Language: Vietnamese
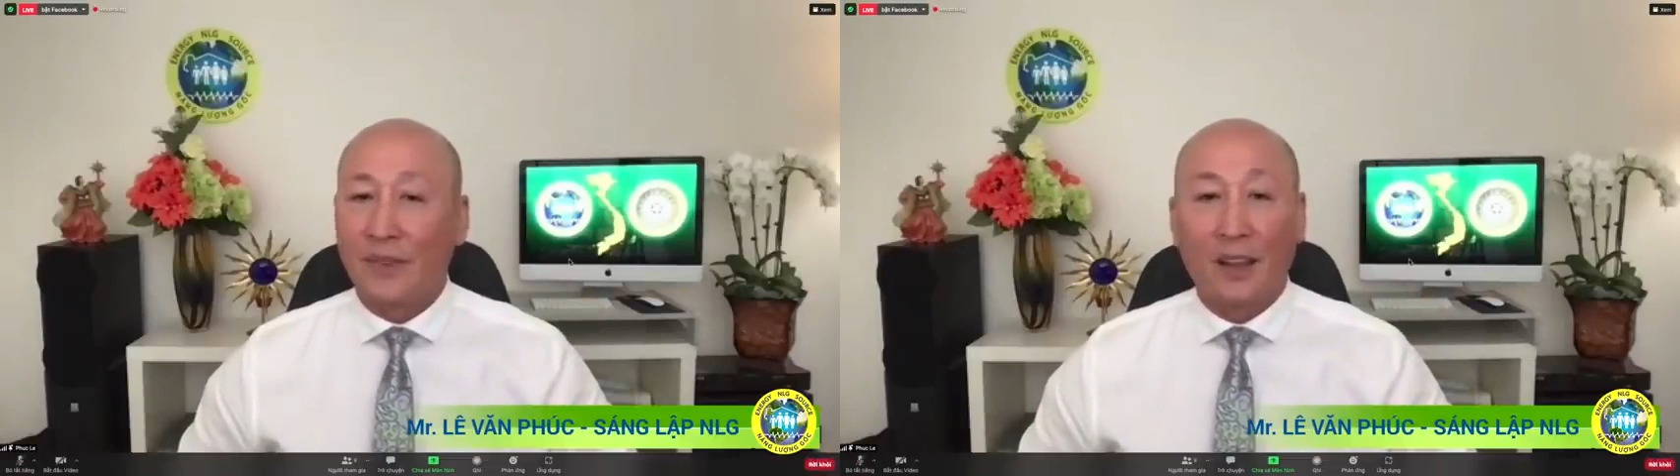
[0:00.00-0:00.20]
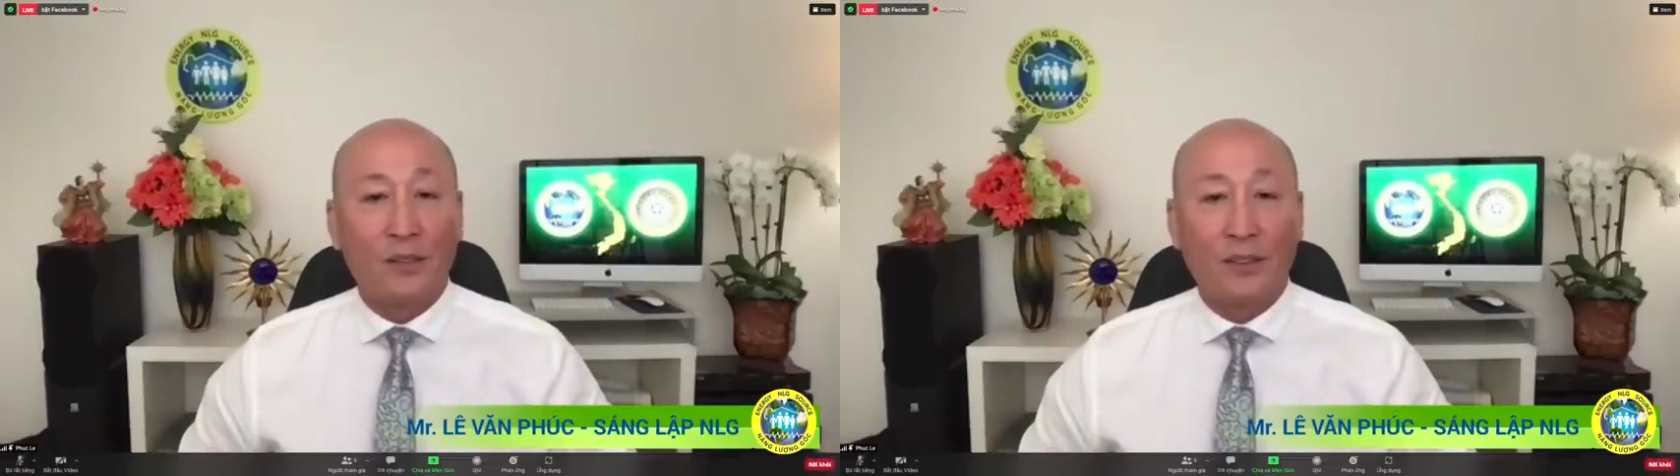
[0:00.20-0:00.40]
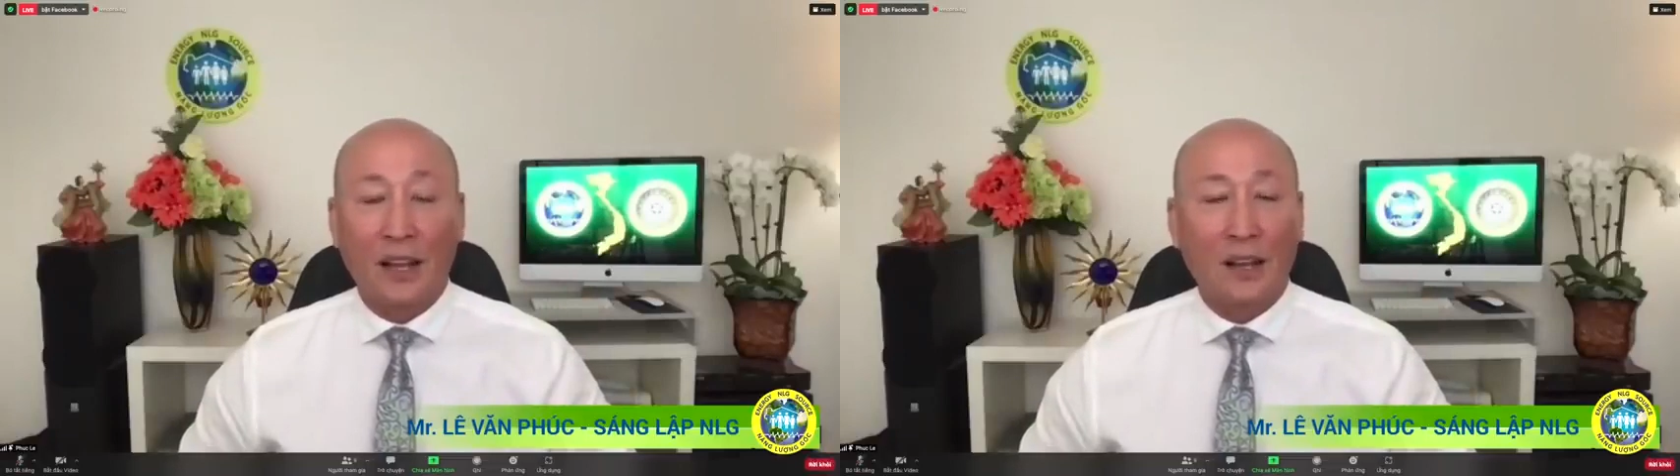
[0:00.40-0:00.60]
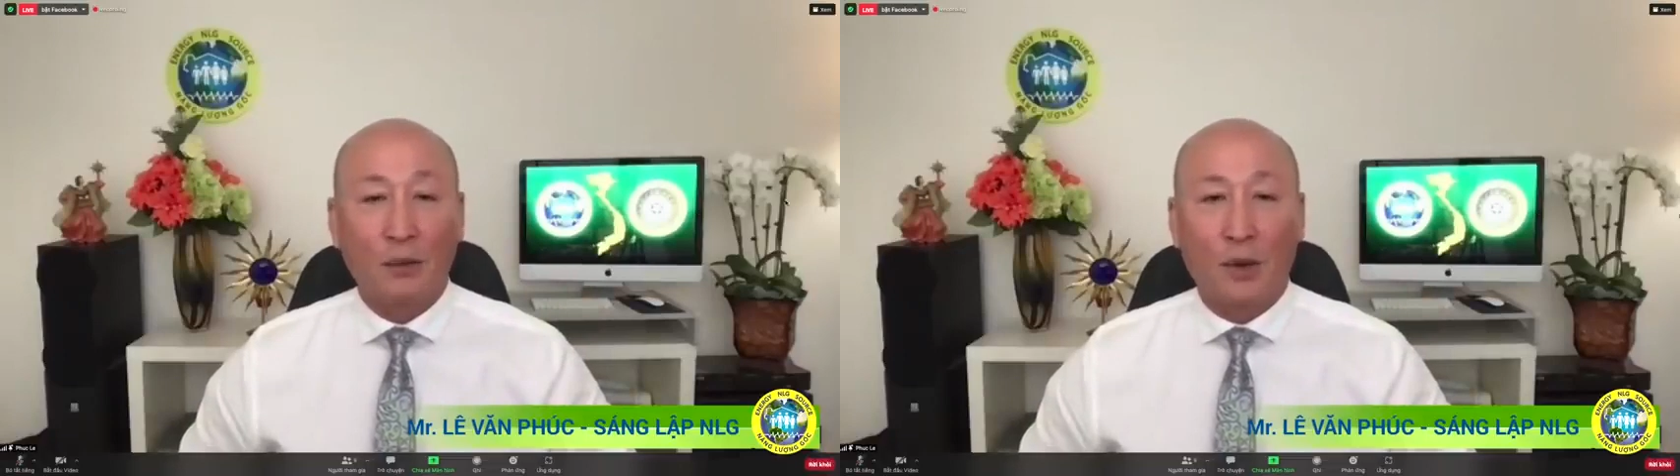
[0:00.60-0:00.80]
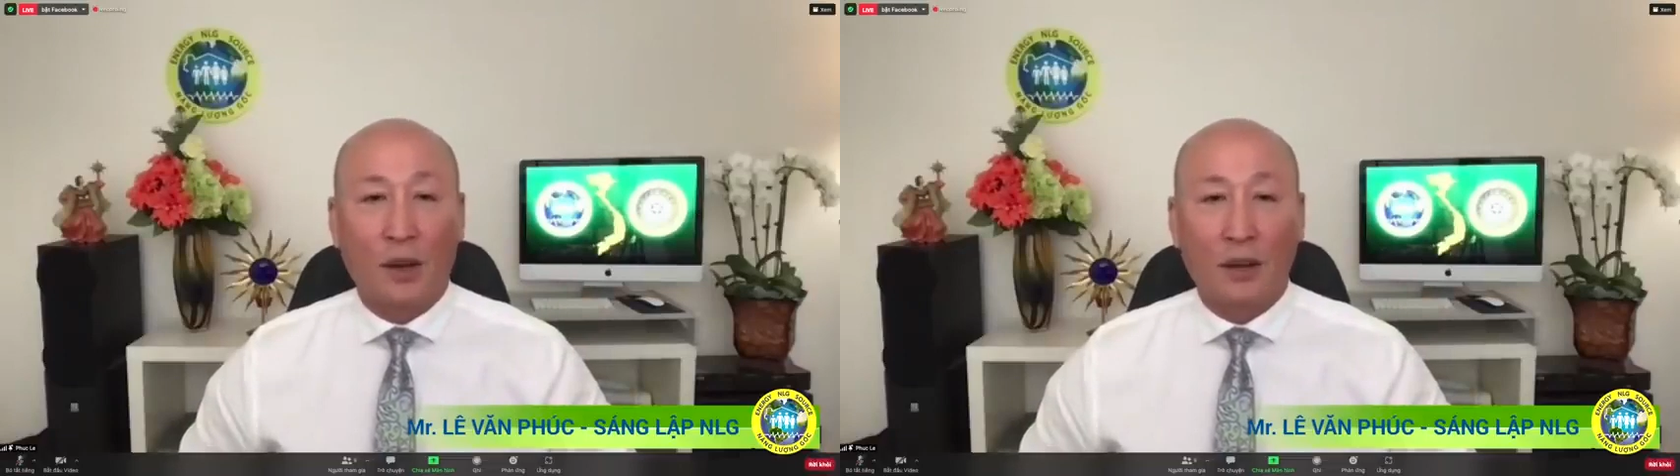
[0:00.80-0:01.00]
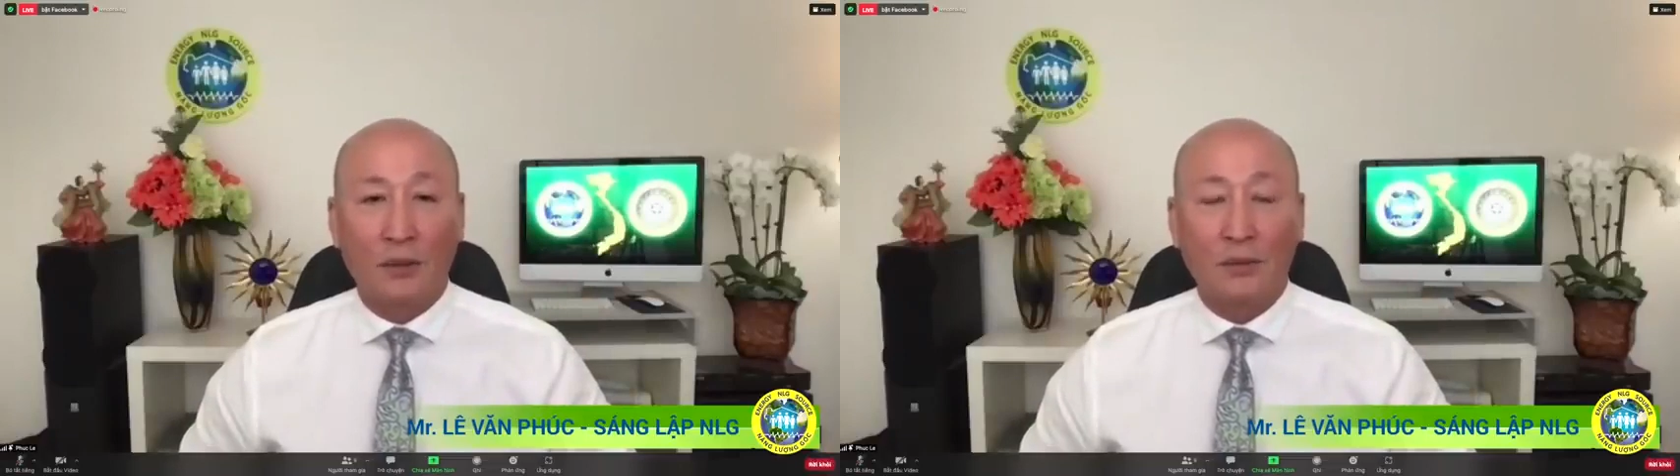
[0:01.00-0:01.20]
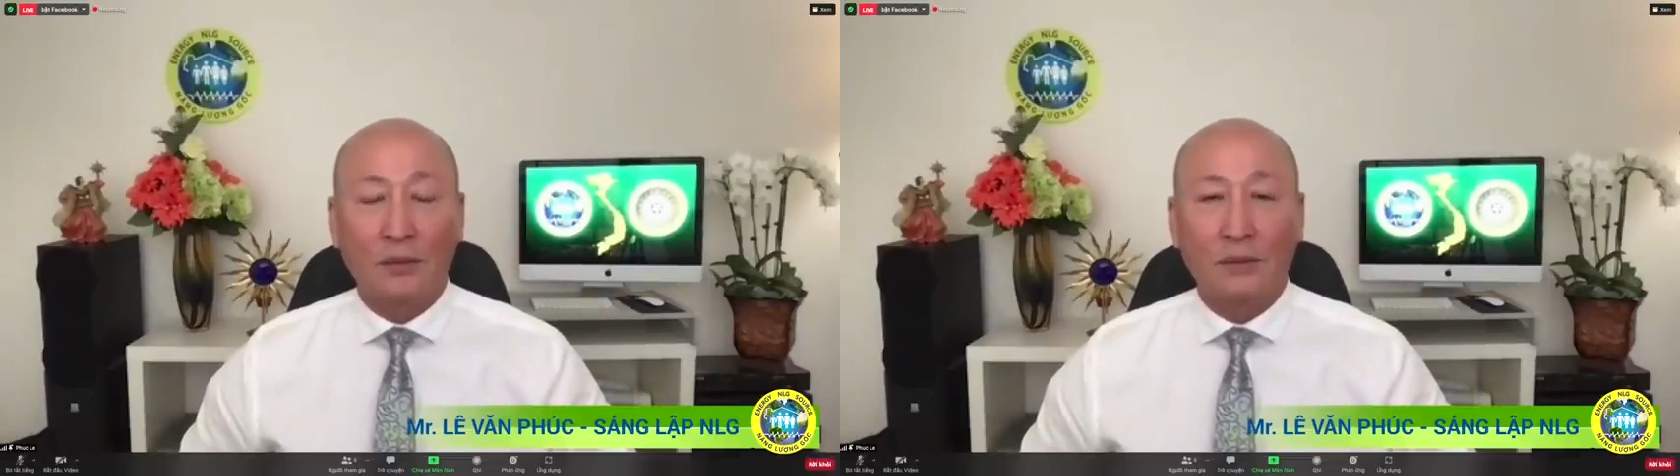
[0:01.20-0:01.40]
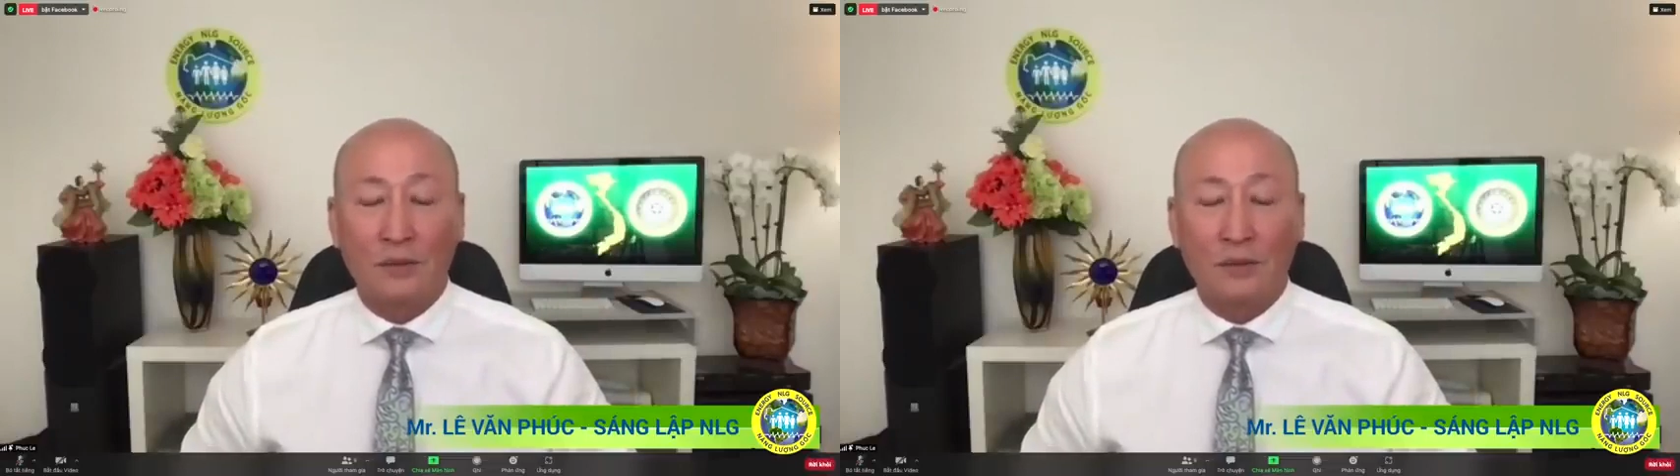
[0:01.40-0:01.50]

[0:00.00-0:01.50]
chứ không phải là không có đâu.